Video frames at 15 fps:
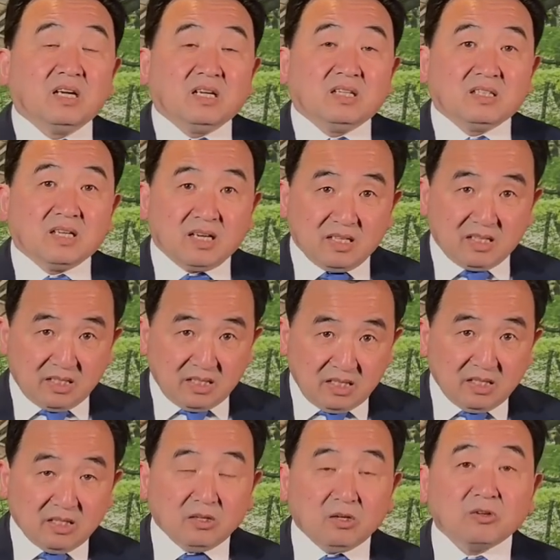那
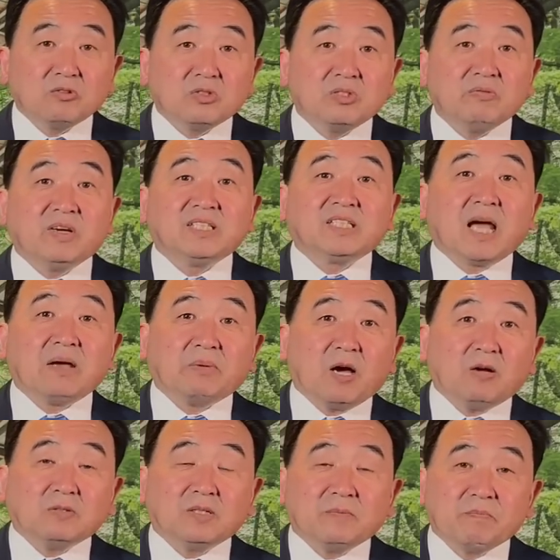以俄罗斯为代表
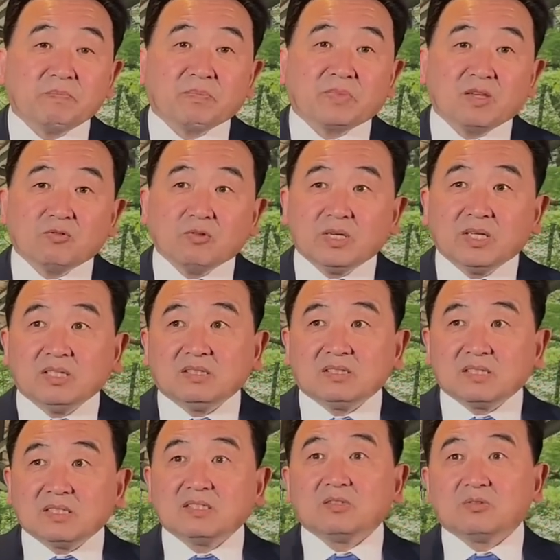的，所以
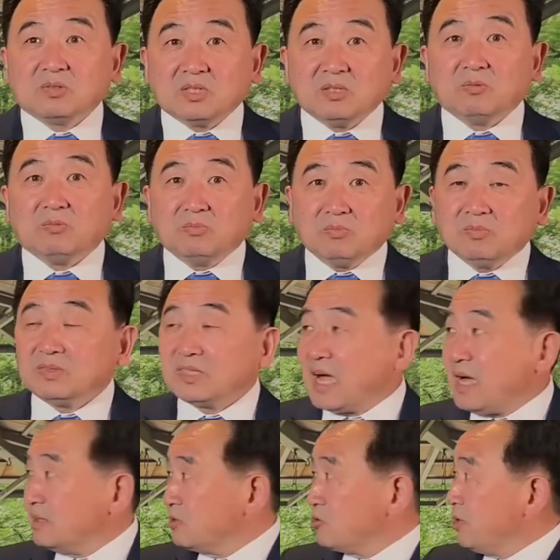这就是
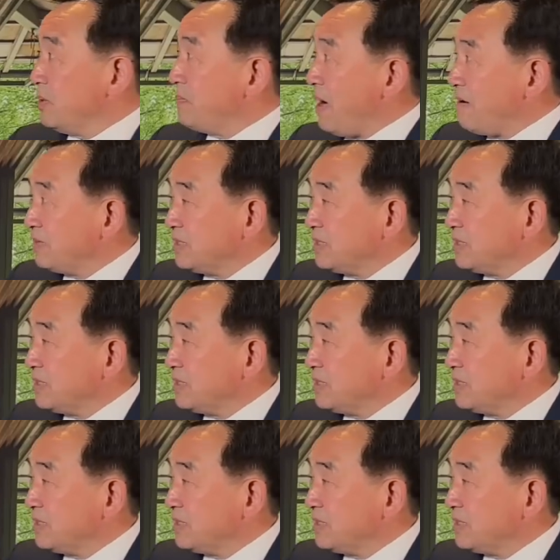那作为巴菲